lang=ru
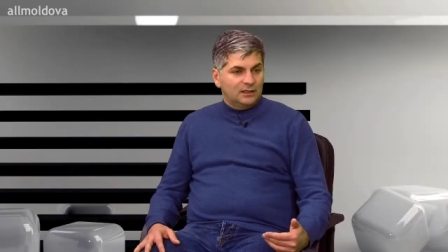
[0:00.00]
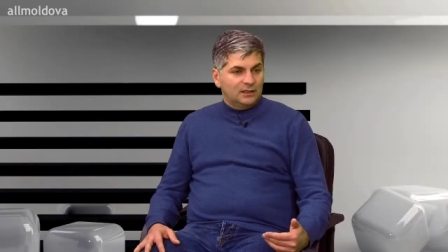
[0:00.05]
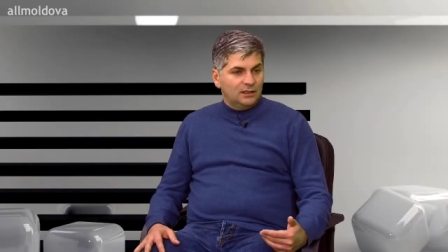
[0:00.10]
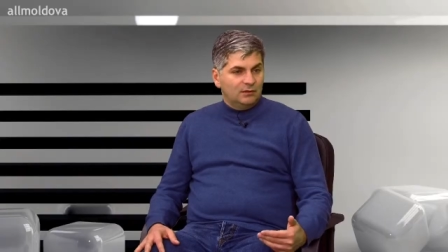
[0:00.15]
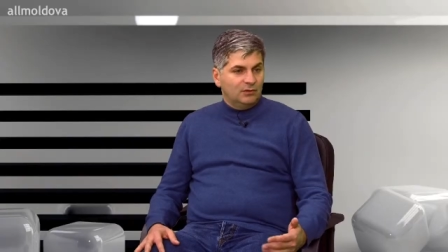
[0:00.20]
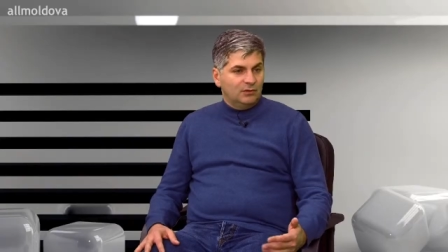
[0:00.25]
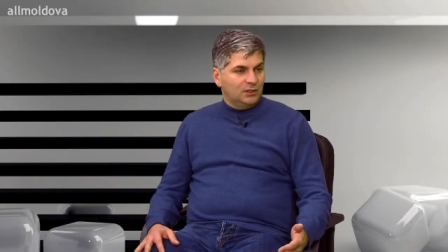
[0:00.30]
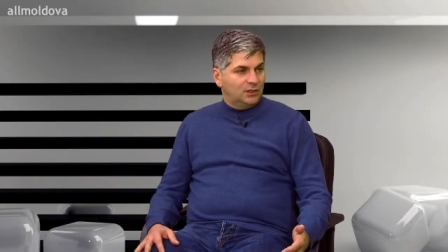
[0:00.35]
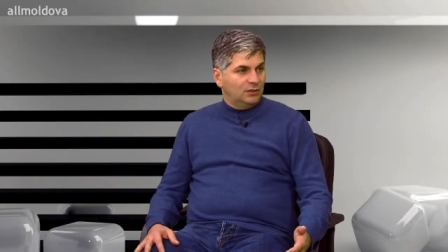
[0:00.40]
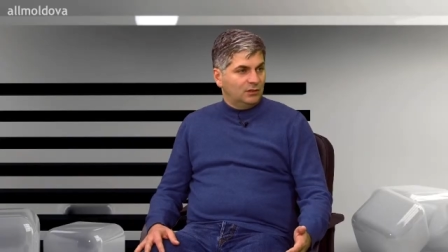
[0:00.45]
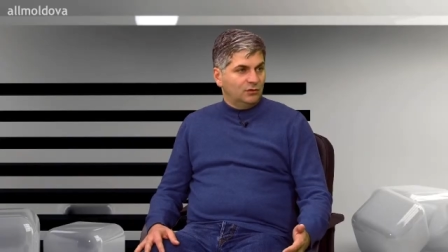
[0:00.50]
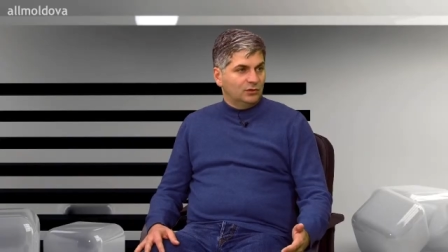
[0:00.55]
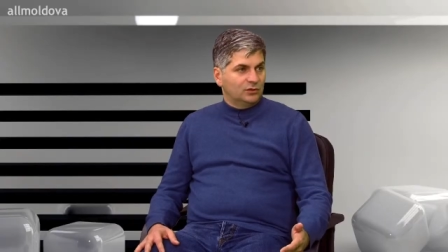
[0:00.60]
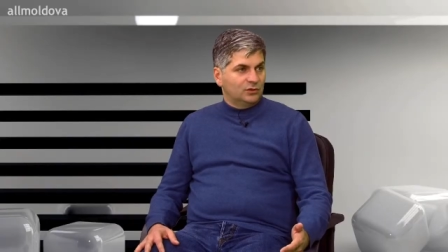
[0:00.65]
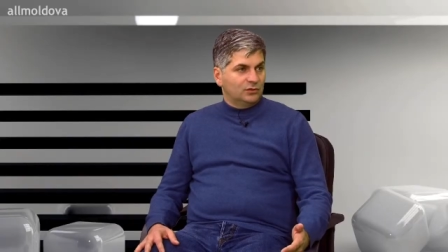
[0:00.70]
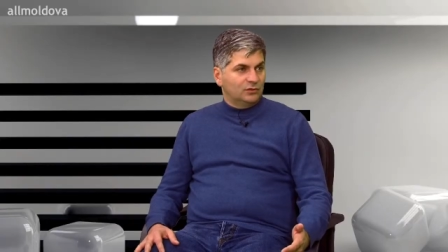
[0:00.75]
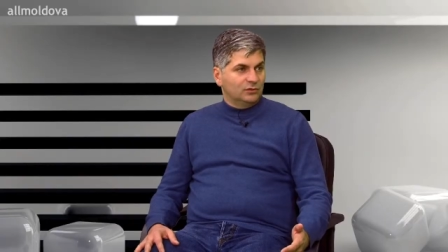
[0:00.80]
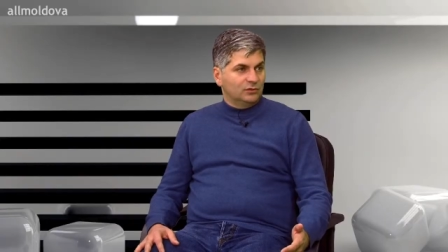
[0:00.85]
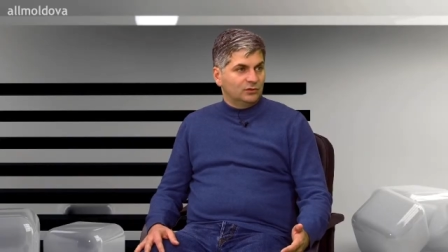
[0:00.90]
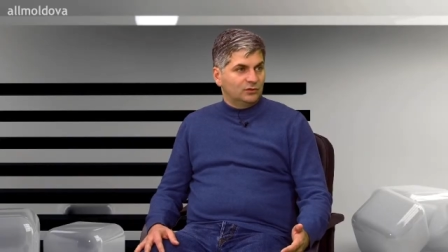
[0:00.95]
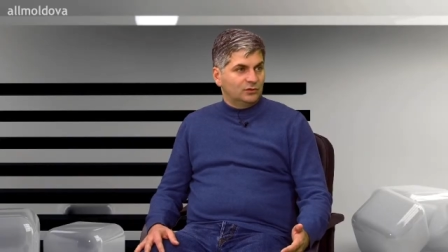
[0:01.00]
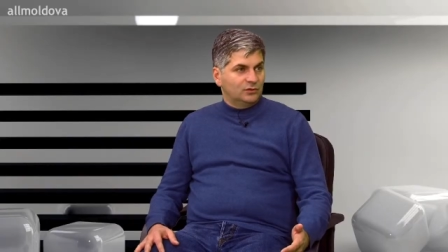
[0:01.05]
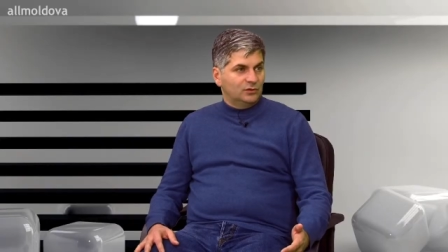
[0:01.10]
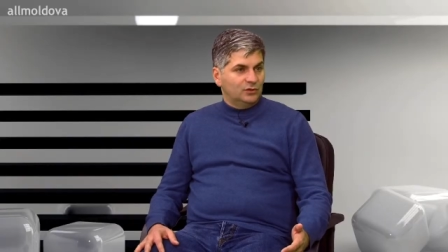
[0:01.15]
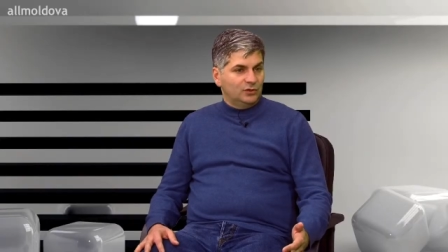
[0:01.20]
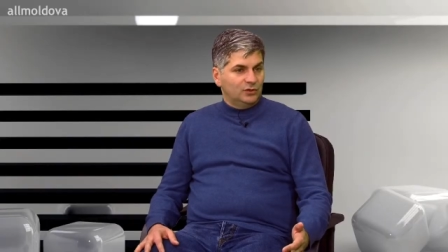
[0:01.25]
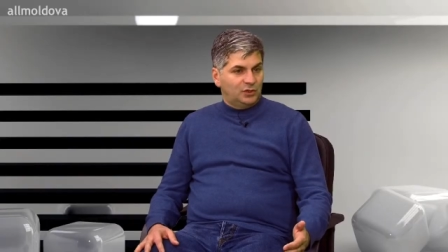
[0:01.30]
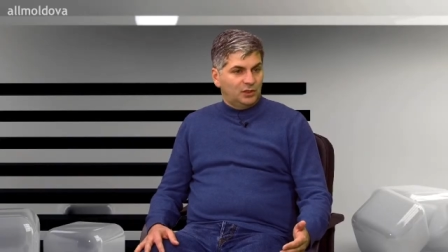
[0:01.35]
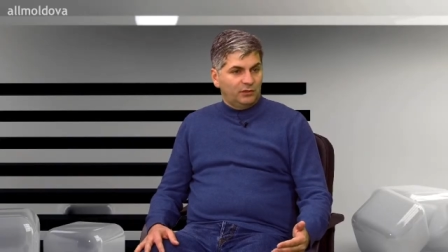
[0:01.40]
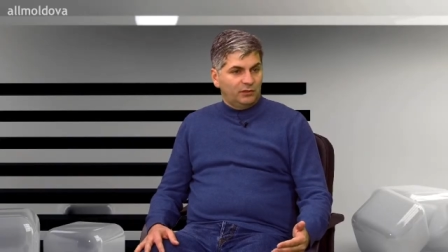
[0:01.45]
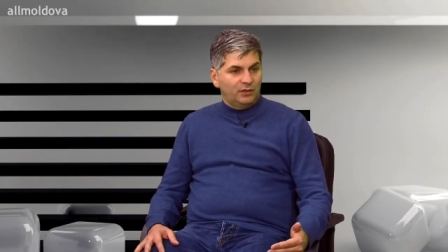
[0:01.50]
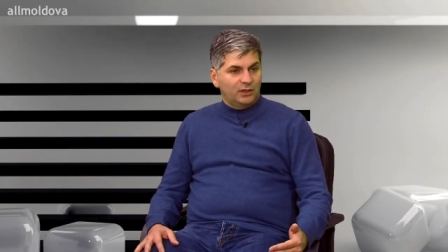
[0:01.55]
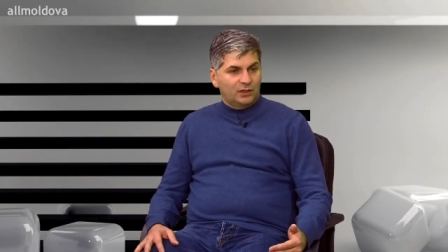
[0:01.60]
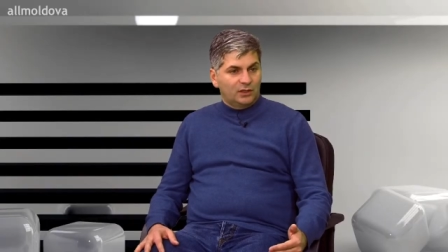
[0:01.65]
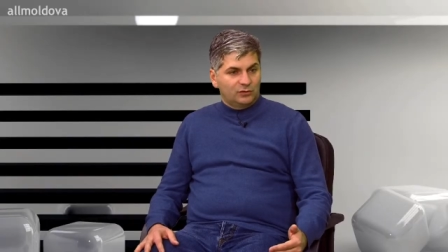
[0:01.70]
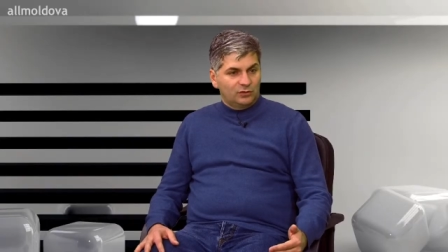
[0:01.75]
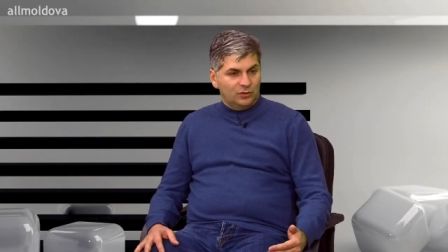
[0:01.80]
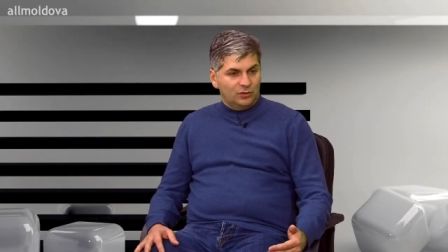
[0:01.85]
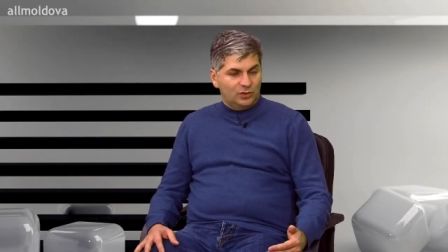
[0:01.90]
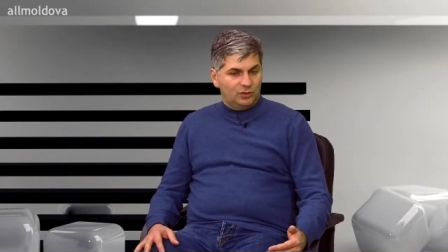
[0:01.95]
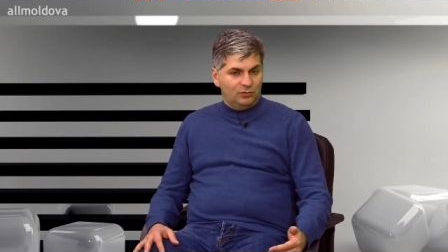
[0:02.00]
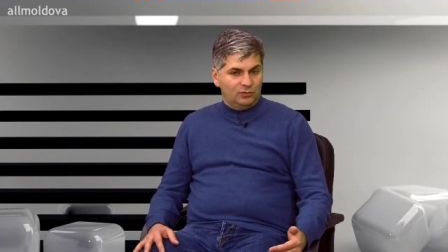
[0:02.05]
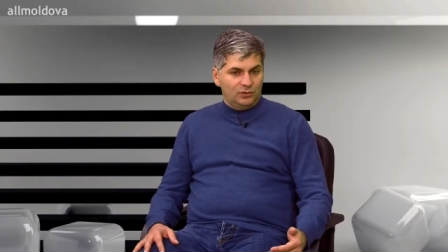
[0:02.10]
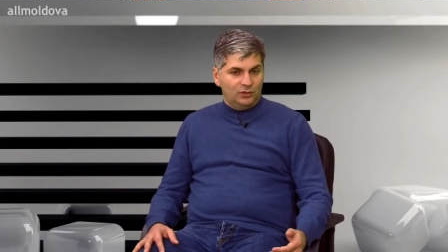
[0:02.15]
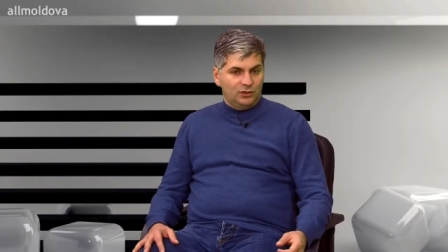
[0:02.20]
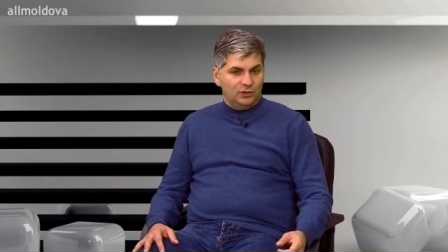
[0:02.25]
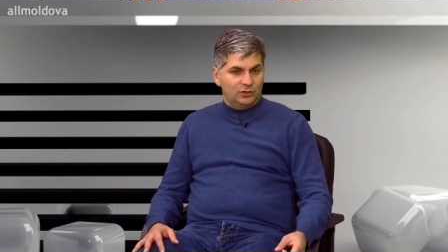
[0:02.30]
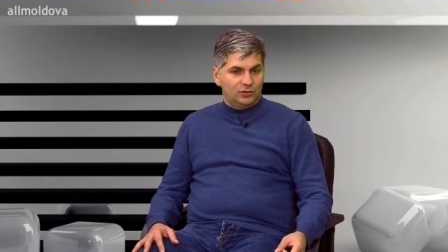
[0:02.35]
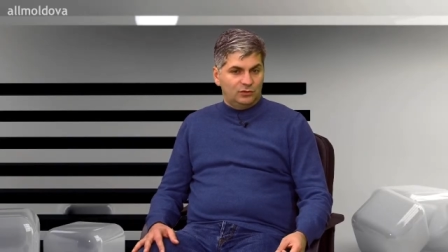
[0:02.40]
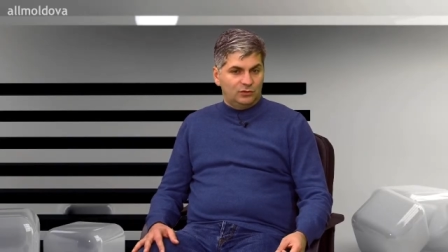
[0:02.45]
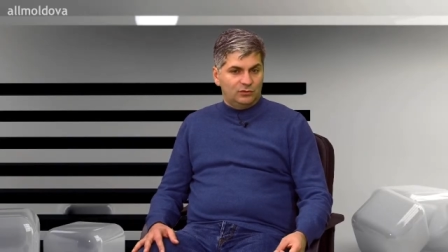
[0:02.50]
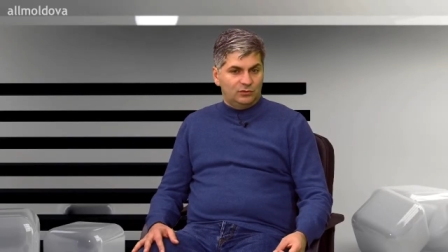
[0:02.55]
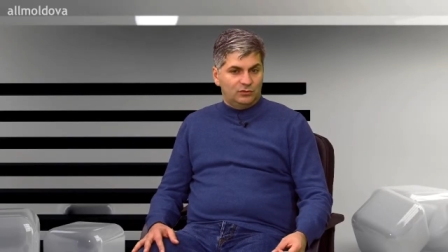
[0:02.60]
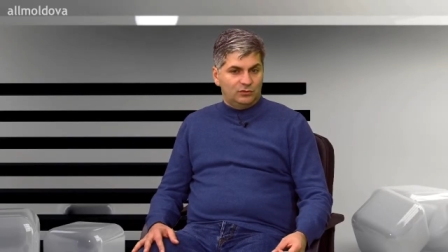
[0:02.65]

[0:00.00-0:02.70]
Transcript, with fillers: оценивается его труд. То есть человек, который сегодня